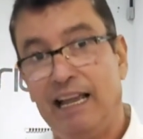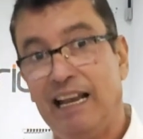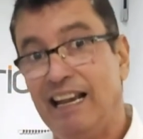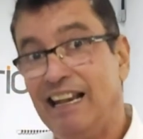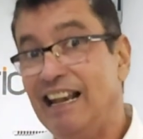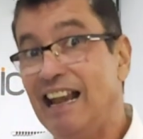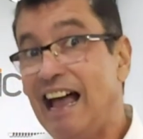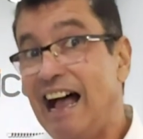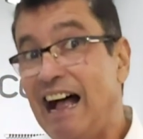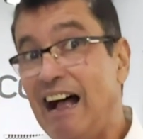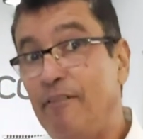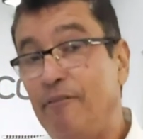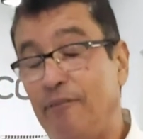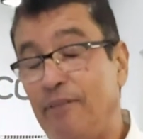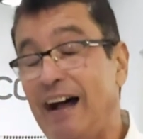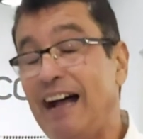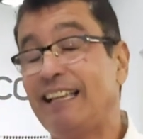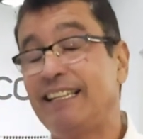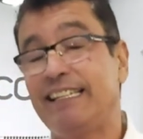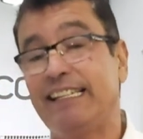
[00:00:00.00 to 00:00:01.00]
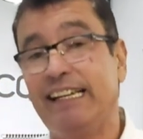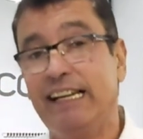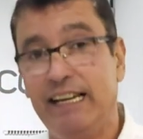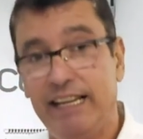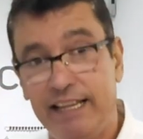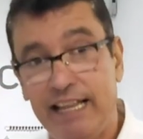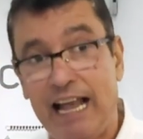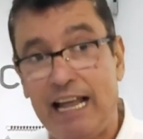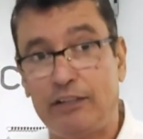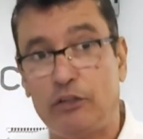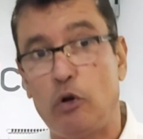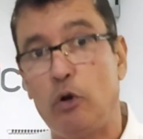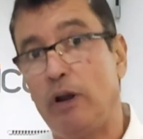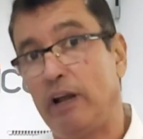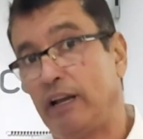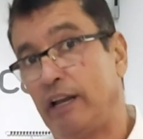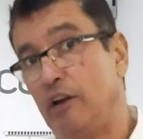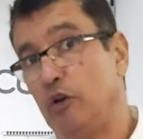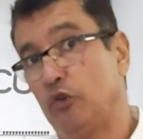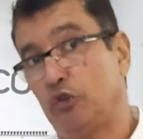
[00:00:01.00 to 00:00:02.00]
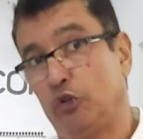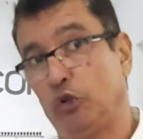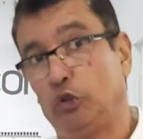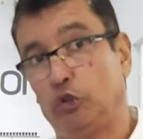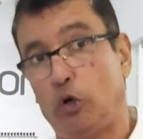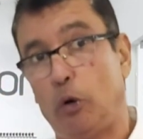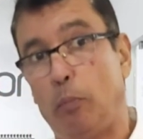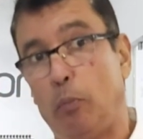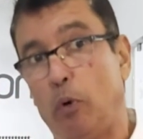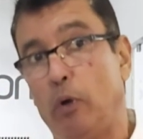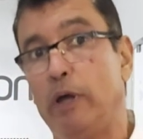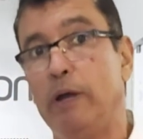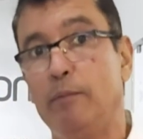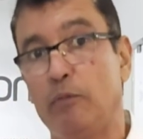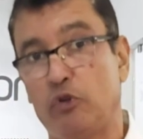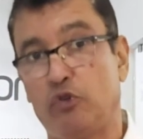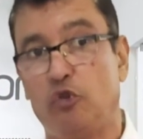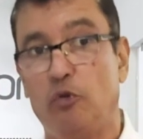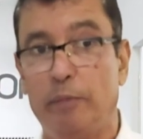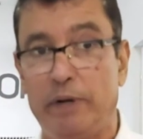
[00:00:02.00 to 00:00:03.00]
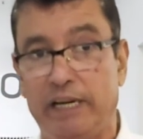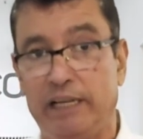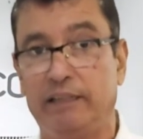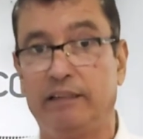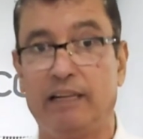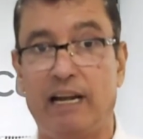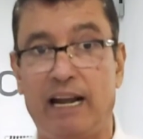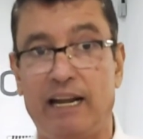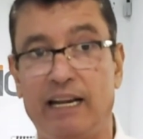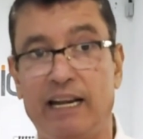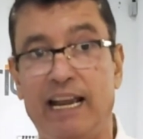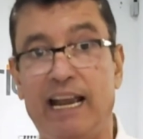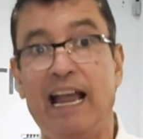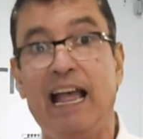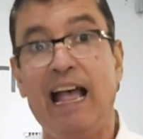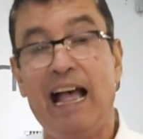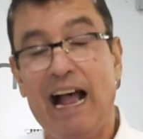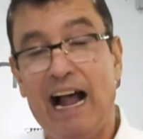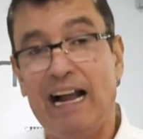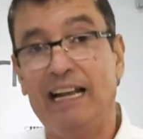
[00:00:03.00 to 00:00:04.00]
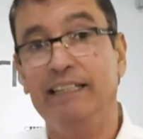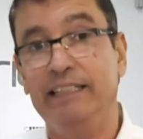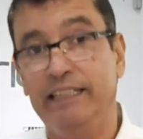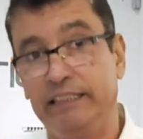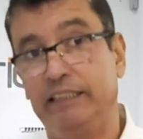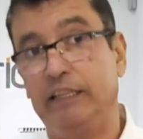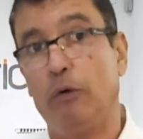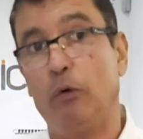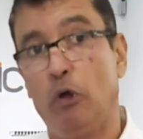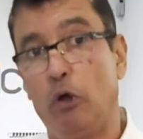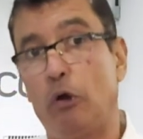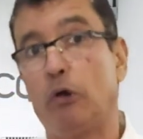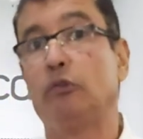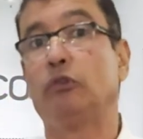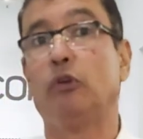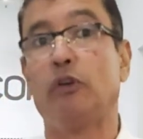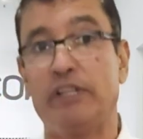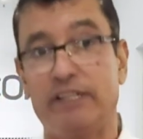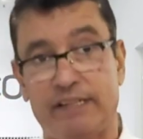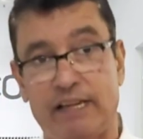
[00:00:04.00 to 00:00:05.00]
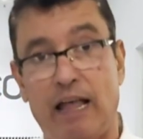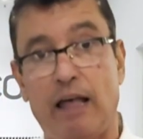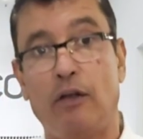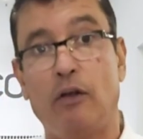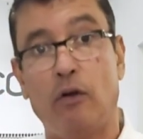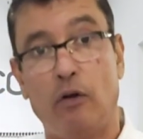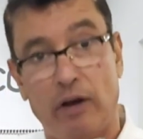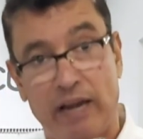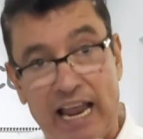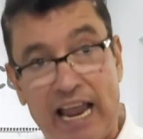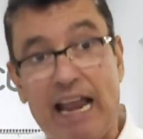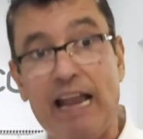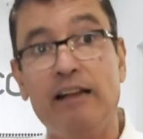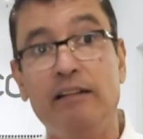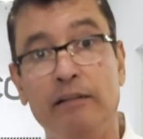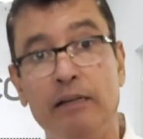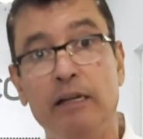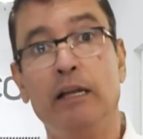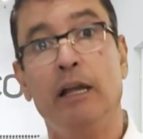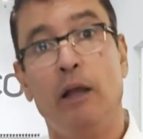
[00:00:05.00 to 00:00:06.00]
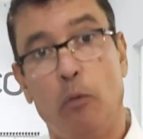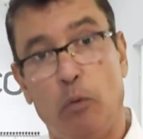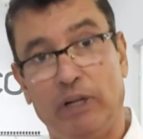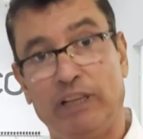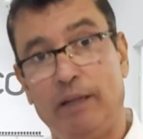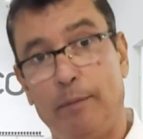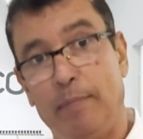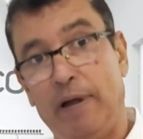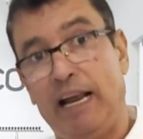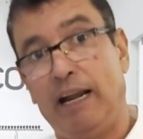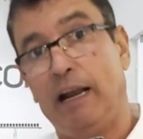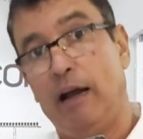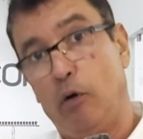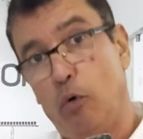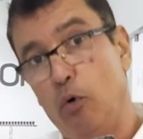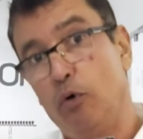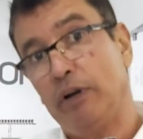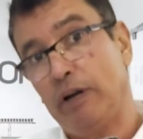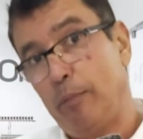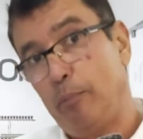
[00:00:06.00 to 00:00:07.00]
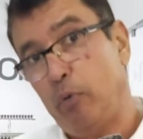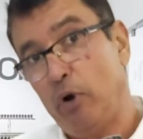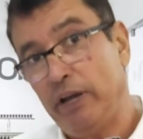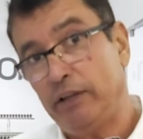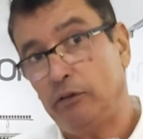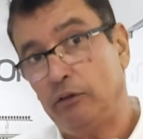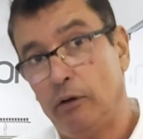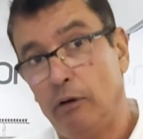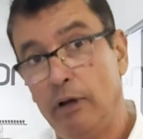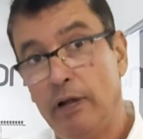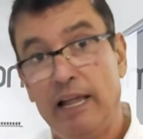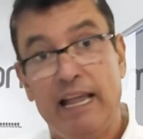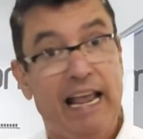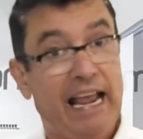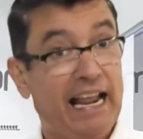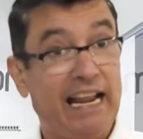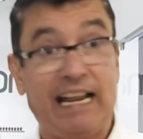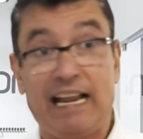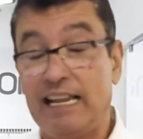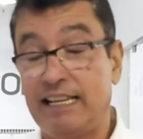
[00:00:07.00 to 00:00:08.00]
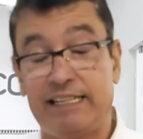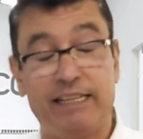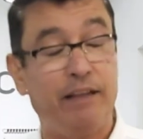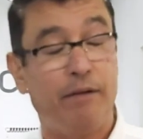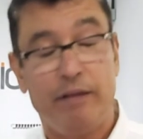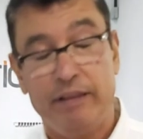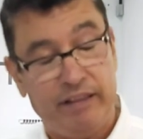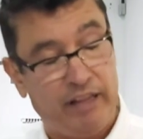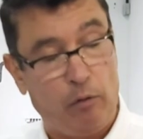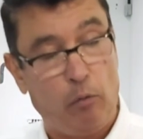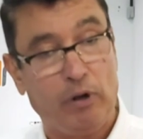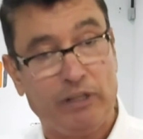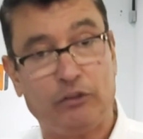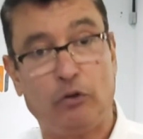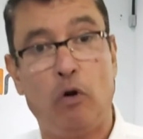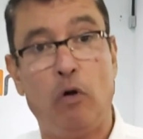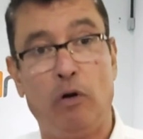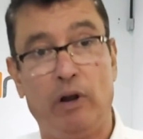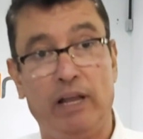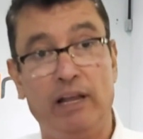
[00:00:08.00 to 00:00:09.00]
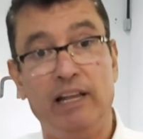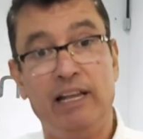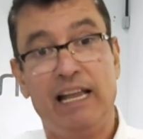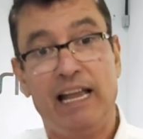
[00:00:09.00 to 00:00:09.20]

La facilidad con la que nosotros podemos suministrarle al distribuidor autorizado en Guatemala un repuesto es casi de 24 horas.